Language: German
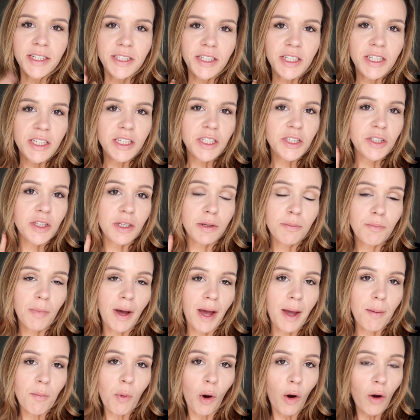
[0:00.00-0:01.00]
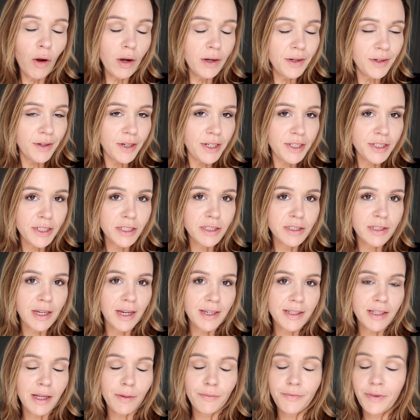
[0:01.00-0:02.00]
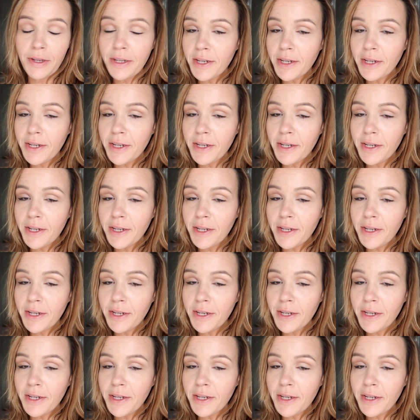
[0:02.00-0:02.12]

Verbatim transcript: die ich in meinem Haul neulich gezeigt habe.